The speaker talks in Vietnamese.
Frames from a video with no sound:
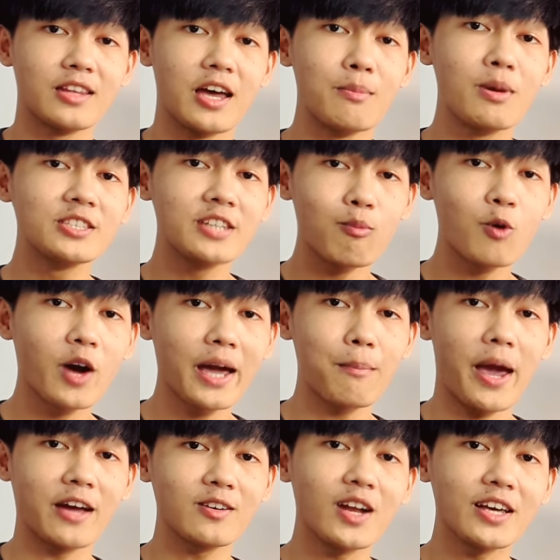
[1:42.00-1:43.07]
thì bên trong của các
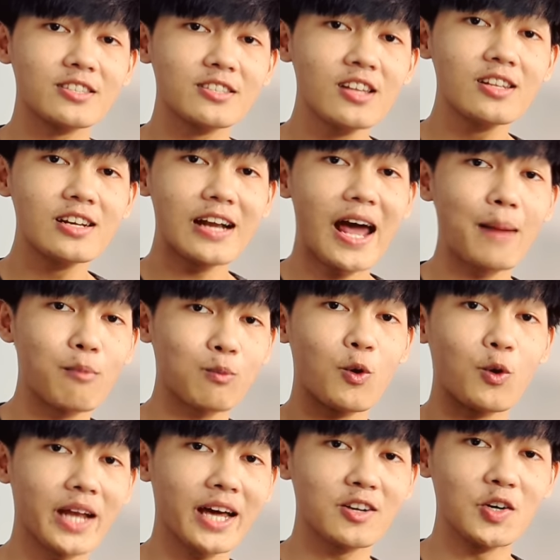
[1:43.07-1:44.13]
bạn nó lại sinh ra một
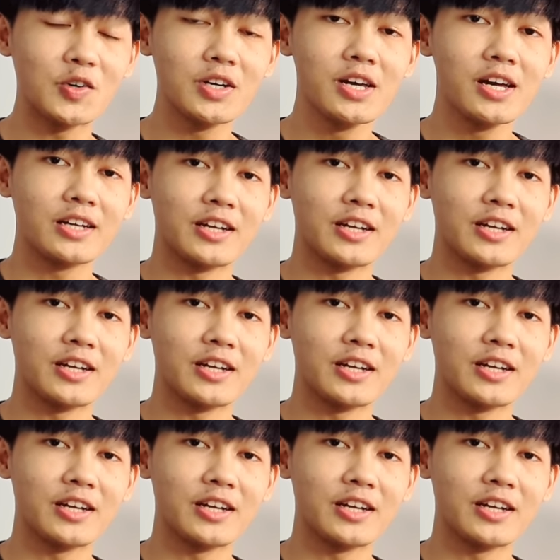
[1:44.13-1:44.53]
nguồn năng lượng